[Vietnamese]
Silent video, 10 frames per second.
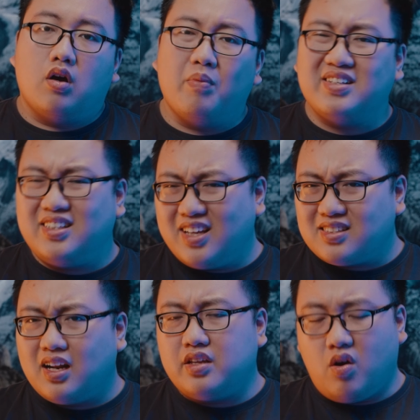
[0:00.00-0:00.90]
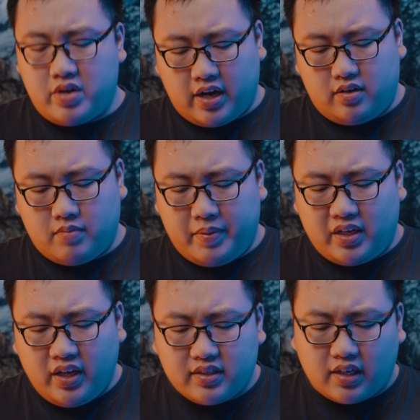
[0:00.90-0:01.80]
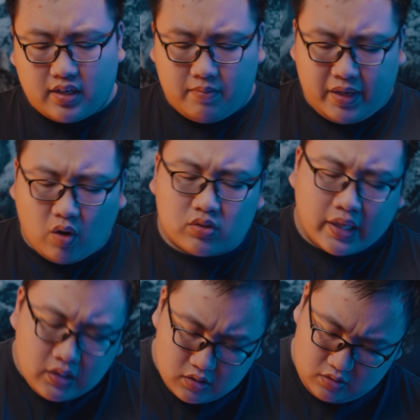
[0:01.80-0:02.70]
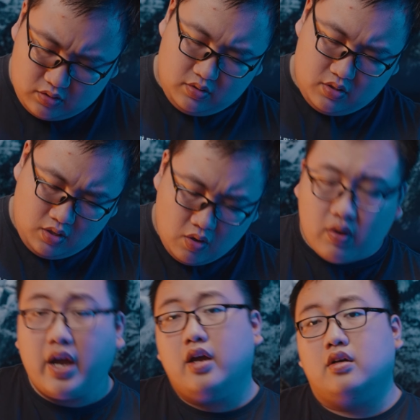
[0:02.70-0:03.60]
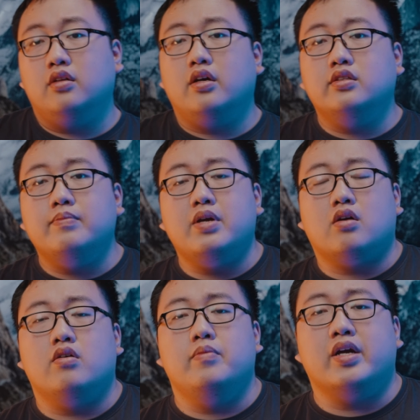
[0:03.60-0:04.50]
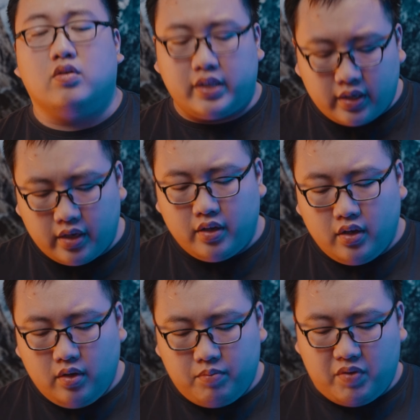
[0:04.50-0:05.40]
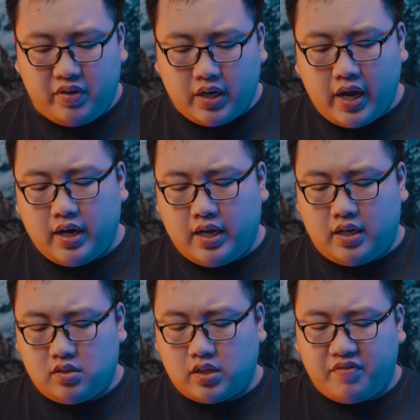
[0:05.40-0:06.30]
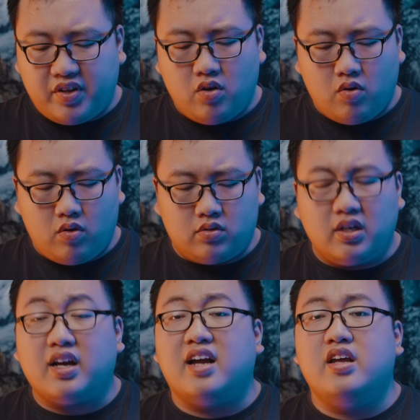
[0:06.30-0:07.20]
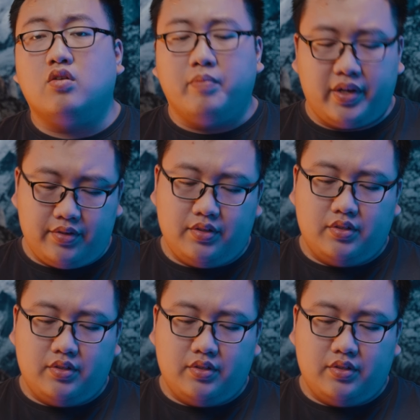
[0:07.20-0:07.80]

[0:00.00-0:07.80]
Không, cái chi tiết rất là nhỏ nhặt mà mình nghĩ rằng là mình khó tính. Ừ, ok, cứ cứ chấp nhận coi như mình khó tính đi. Bởi vì đây là cái video rất là cá nhân của mình.